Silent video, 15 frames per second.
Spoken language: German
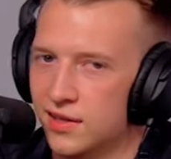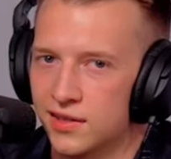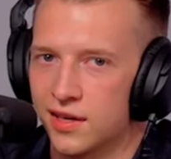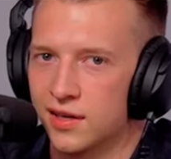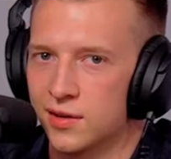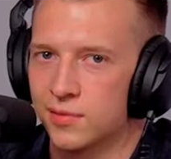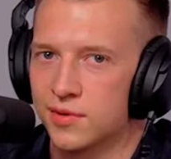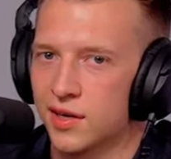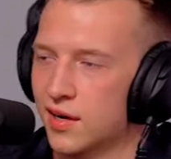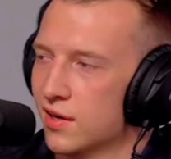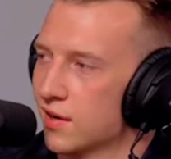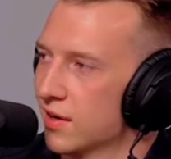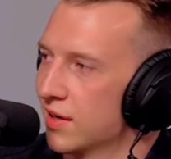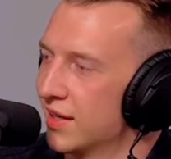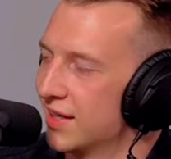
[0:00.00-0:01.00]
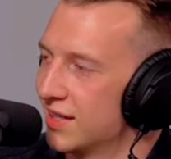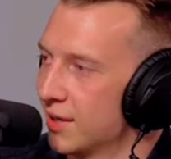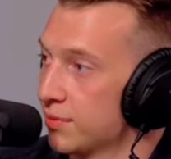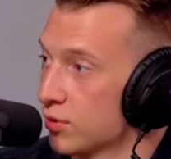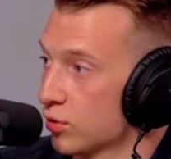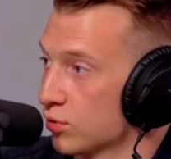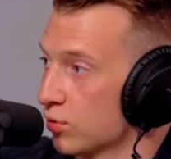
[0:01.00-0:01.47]
an dem Tag, ich
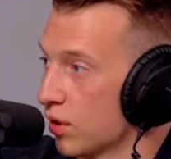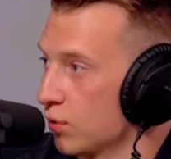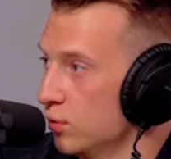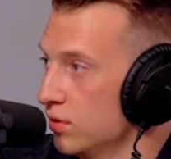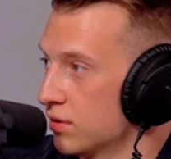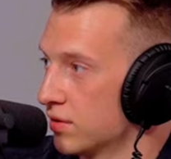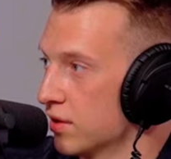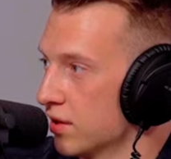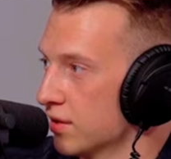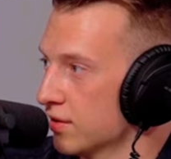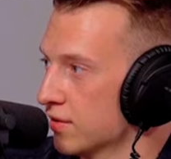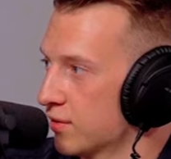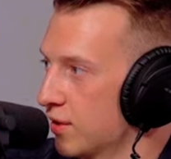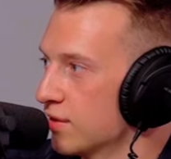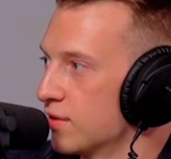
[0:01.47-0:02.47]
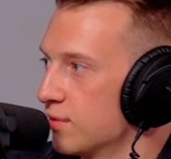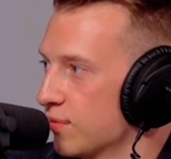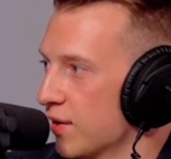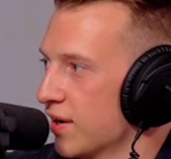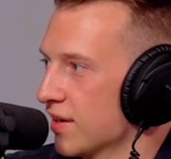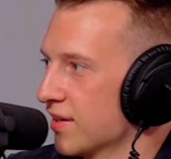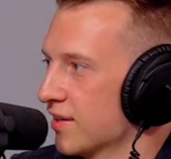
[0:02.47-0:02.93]
habe das auch zu Raoul gesagt, kannst ihn
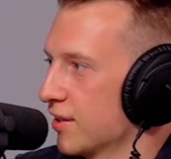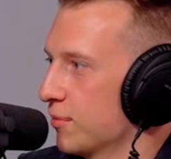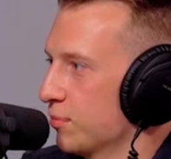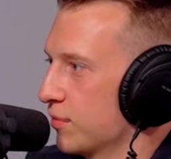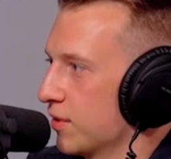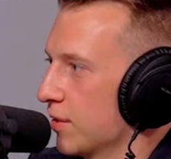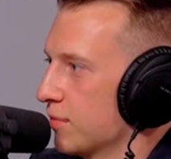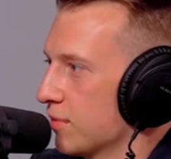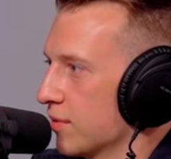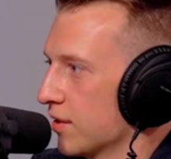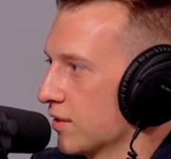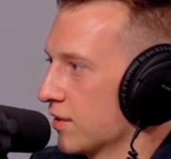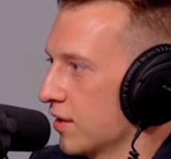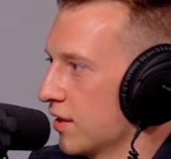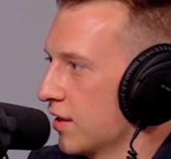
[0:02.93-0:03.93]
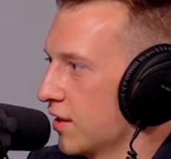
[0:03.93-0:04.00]
fragen. Ich habe ich hab zu ihm gesagt,